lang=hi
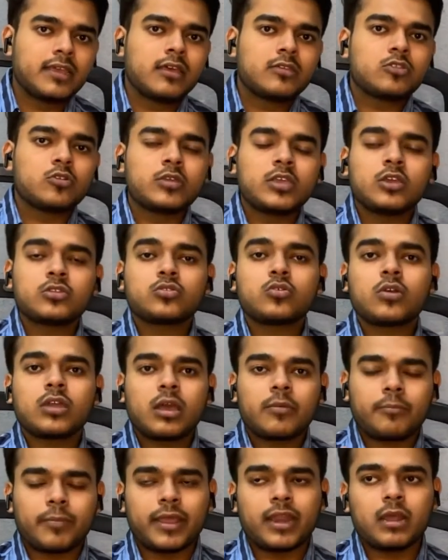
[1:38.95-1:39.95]
तो ये तो होगा
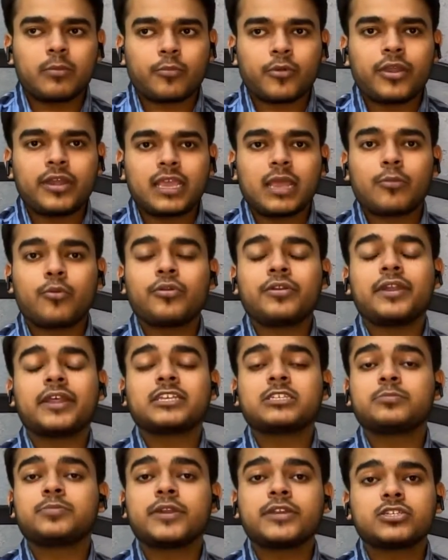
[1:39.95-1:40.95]
पहला पॉइंट कि आपको
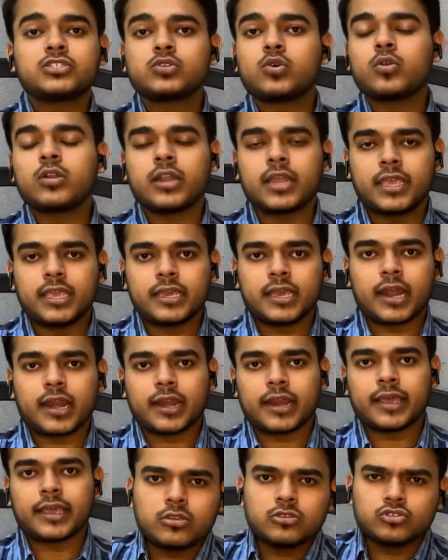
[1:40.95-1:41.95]
डेस्परेट शो नहीं करना
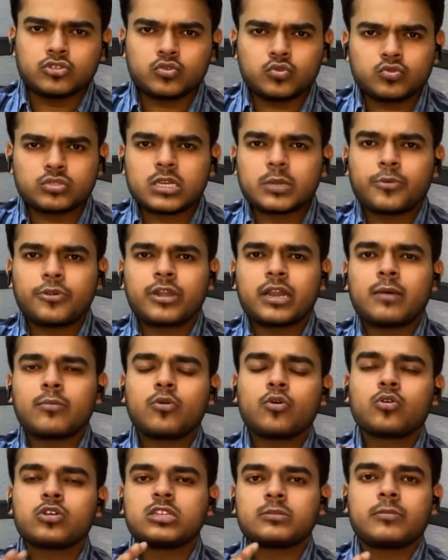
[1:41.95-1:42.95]
है जो दूसरा पॉइंट आप लोग
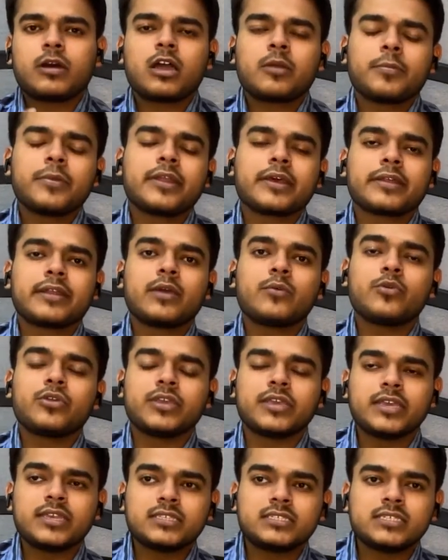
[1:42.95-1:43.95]
को दिमाग में रखना है वो
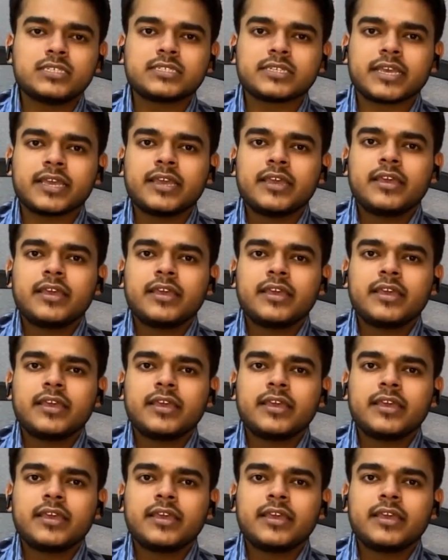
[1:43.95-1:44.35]
ये चीज़ है